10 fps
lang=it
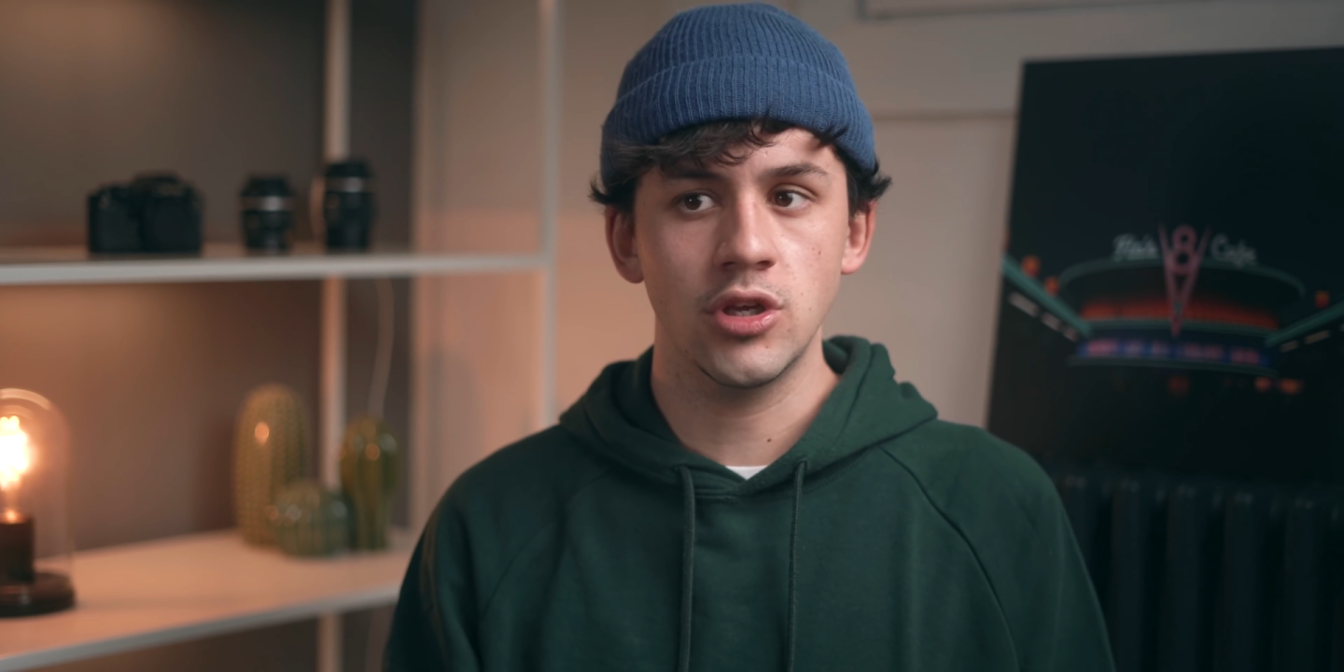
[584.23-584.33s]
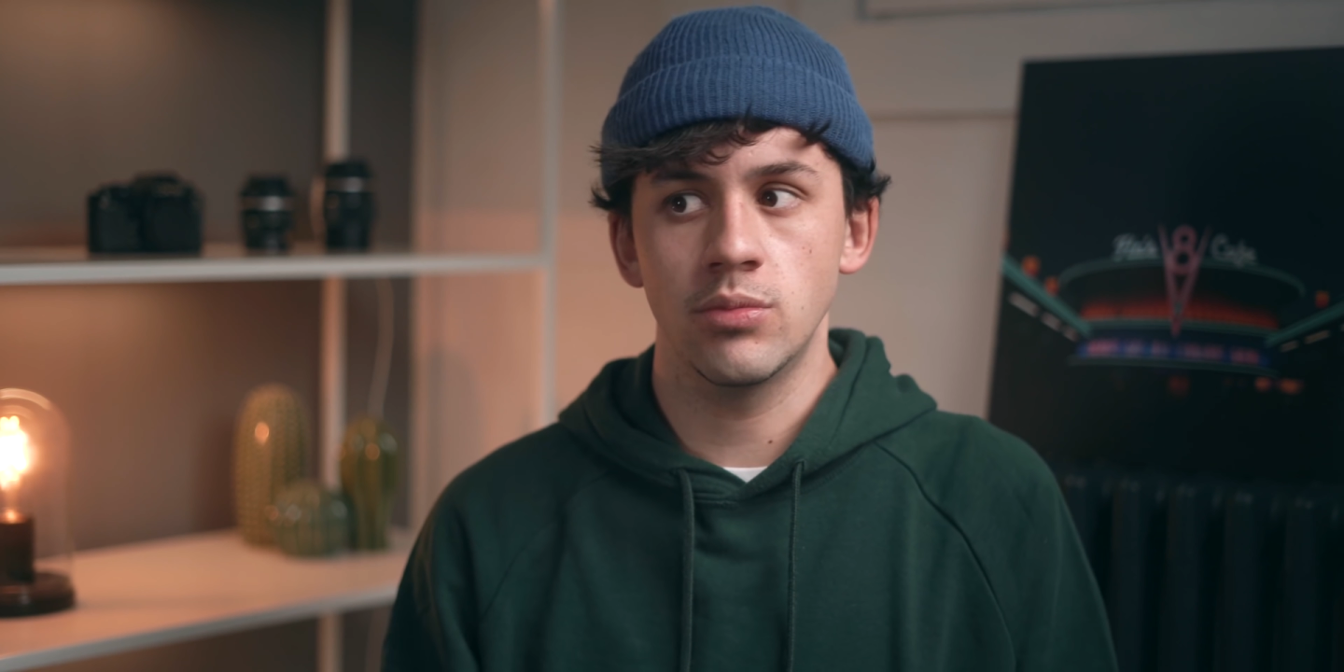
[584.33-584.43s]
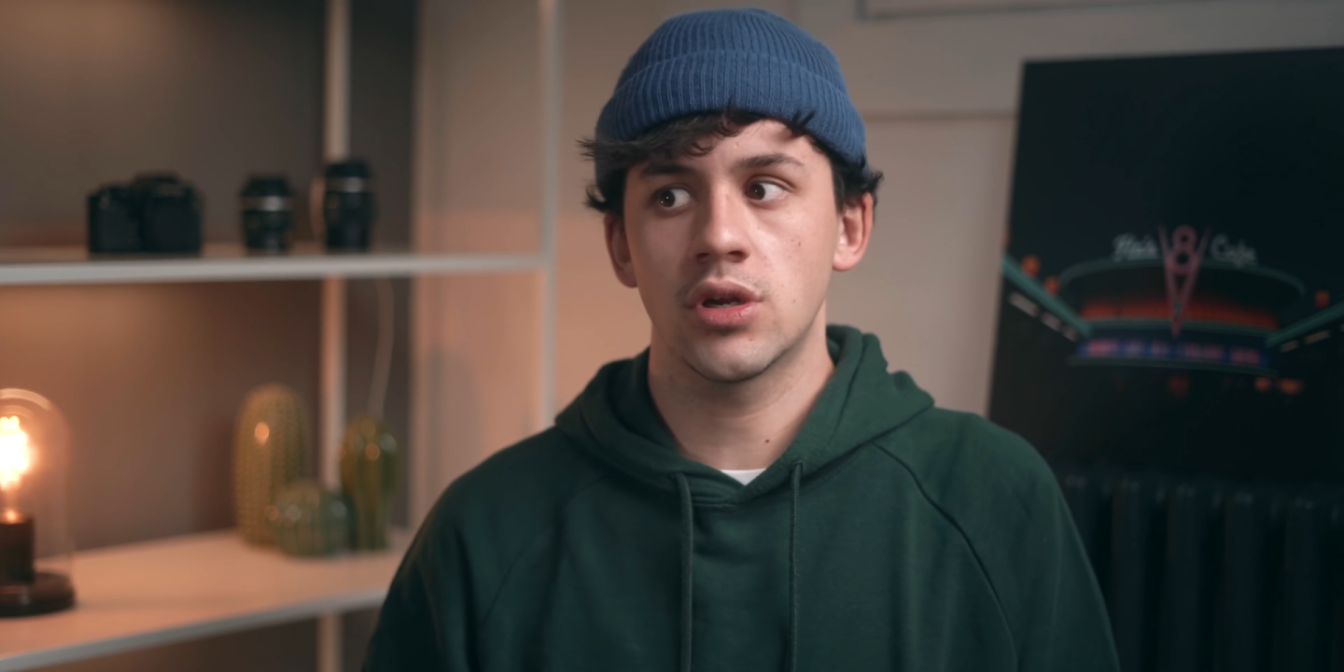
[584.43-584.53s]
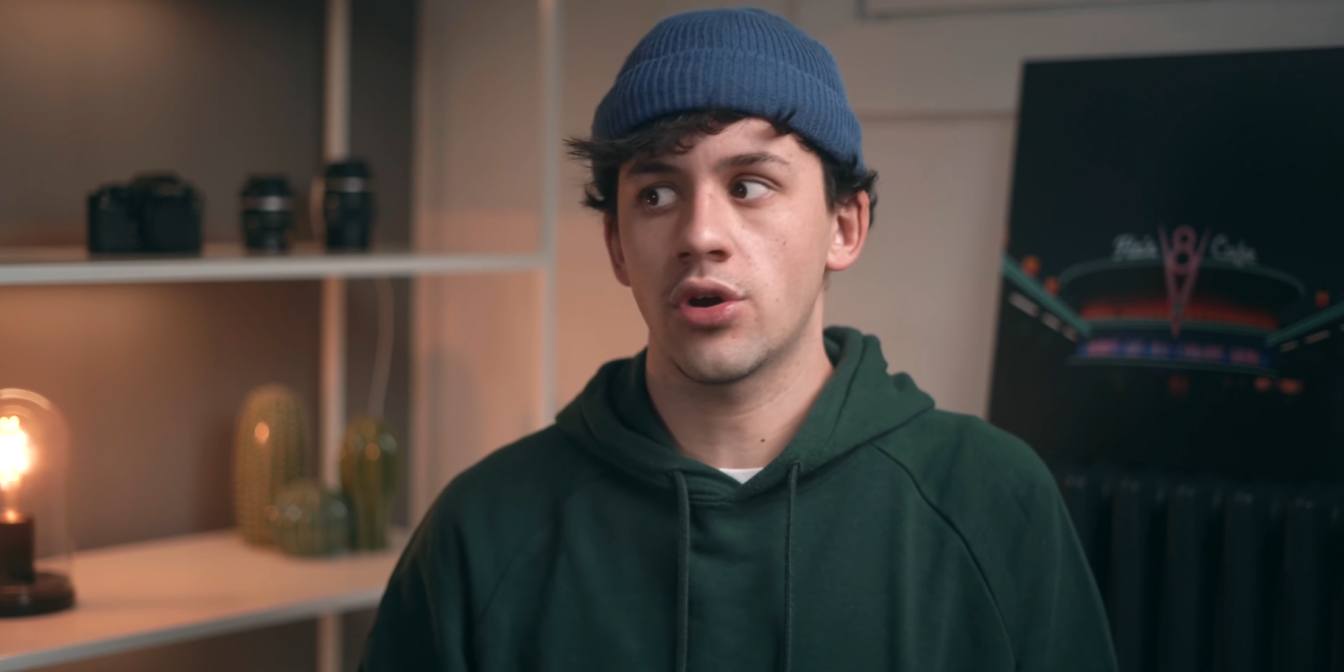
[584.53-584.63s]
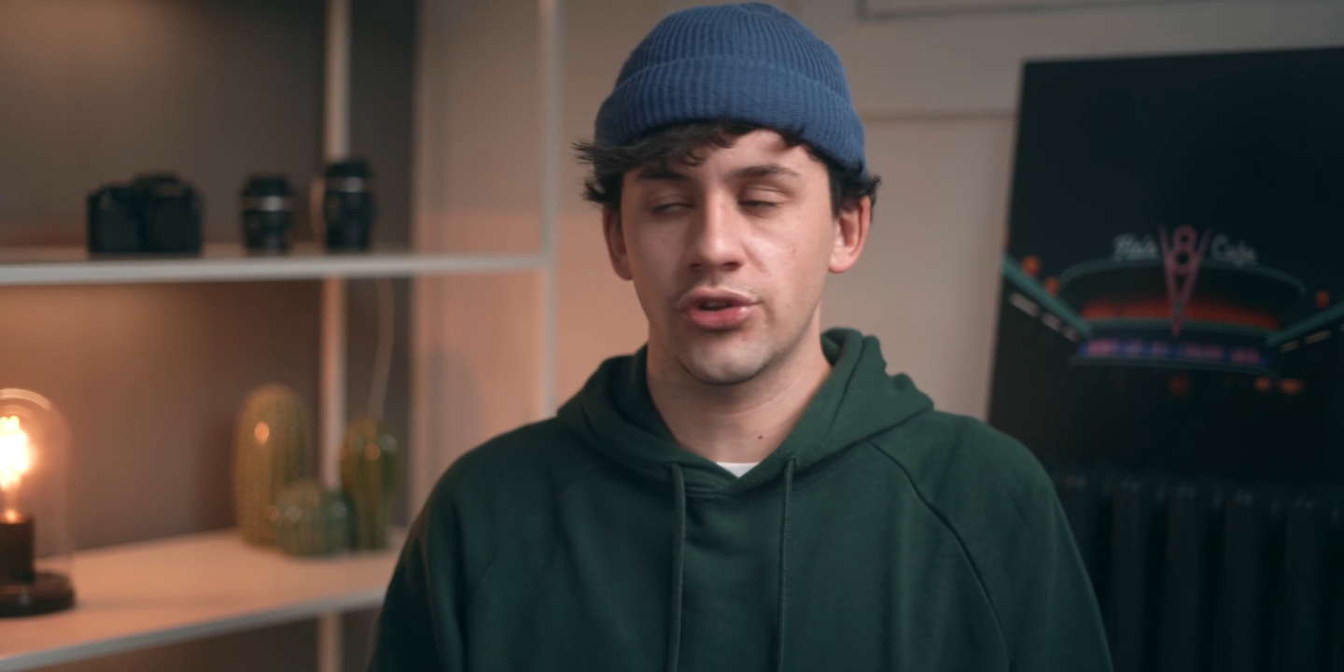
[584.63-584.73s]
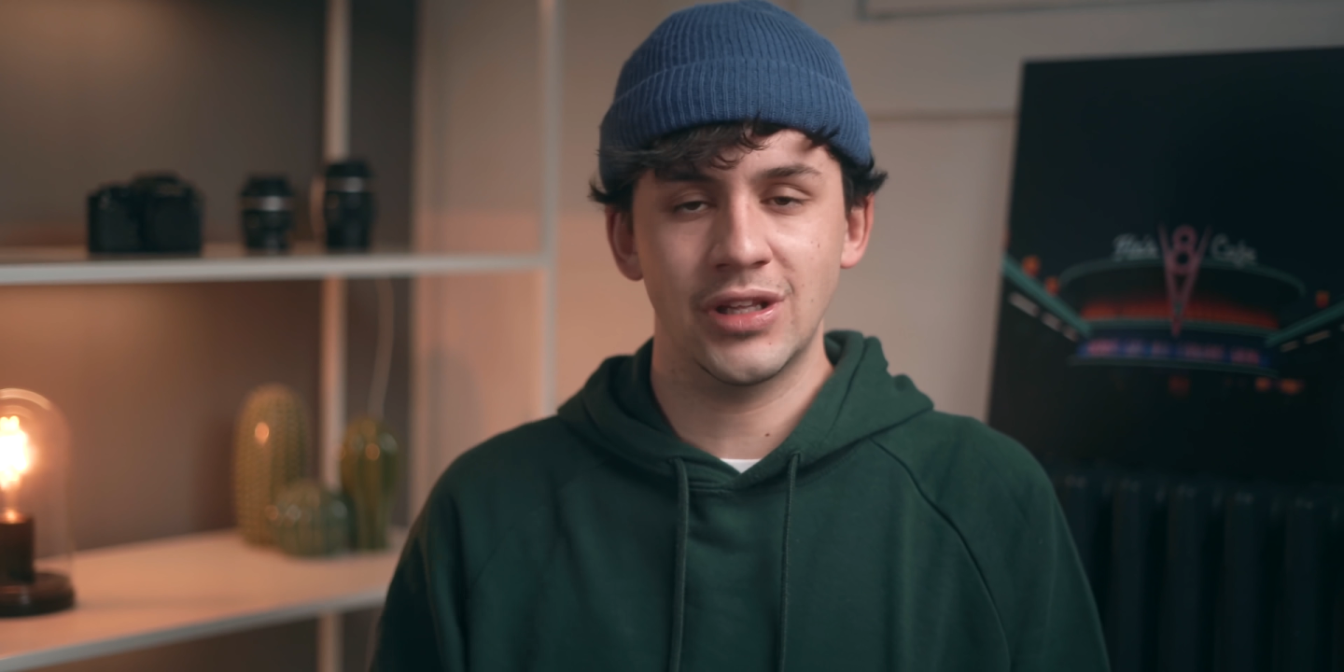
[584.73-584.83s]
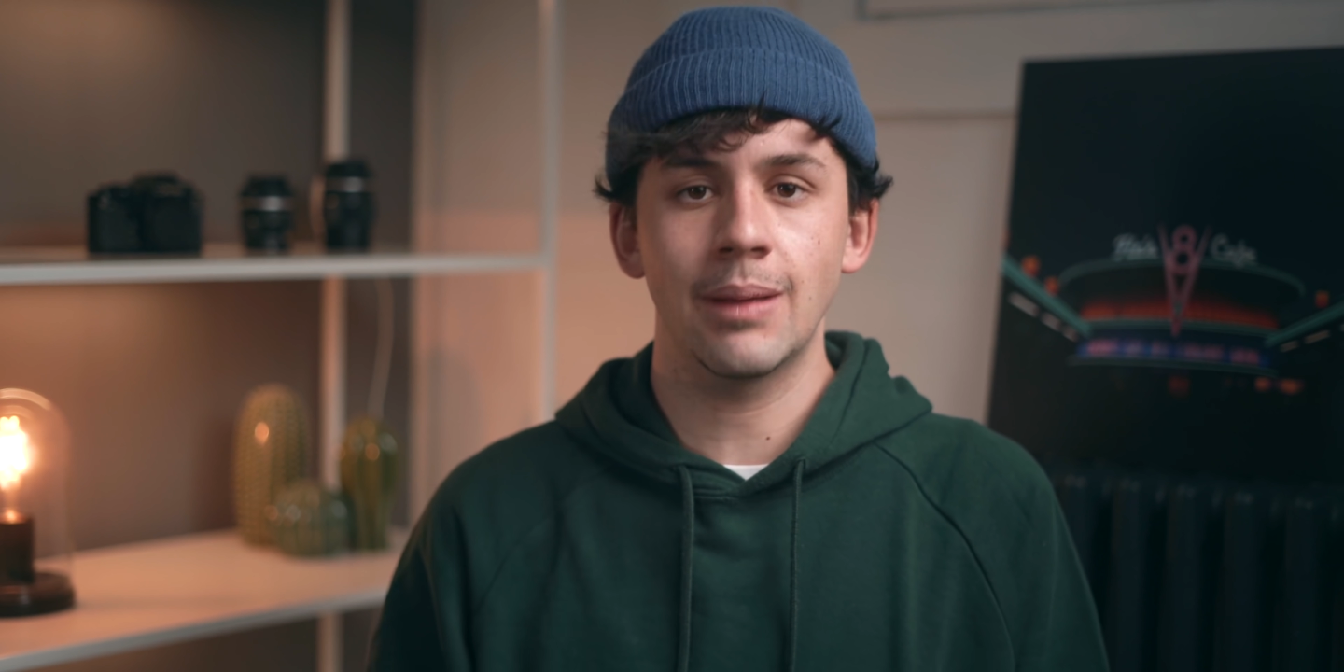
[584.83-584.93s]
Io mi ricordo che